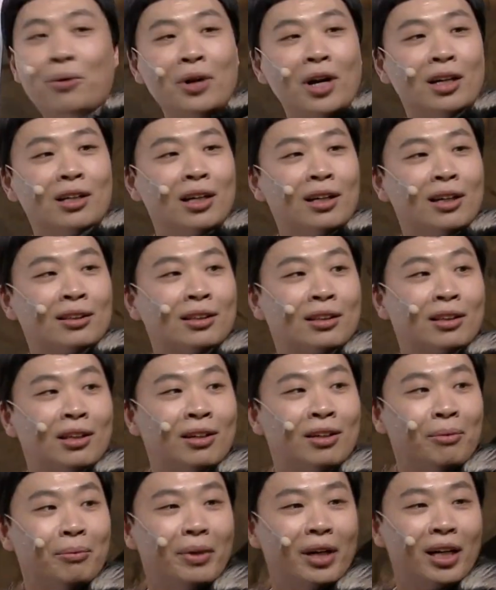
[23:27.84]
콜라를 하나
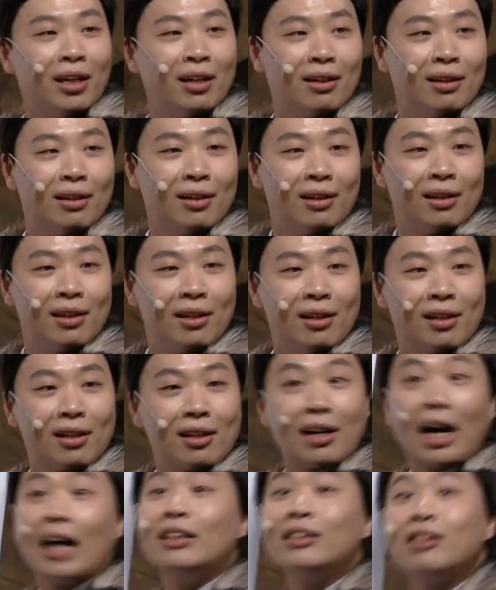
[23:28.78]
샀다는 건 뭐야?
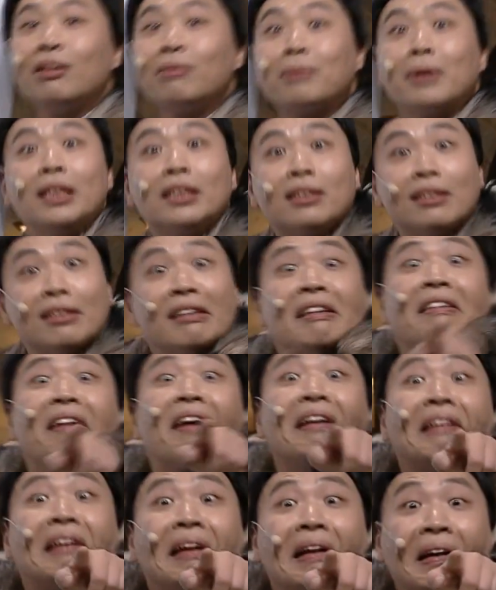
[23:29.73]
간접 키스
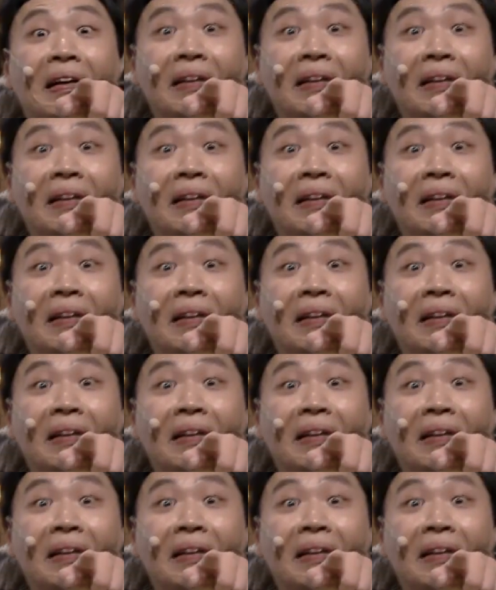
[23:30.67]
그레이트.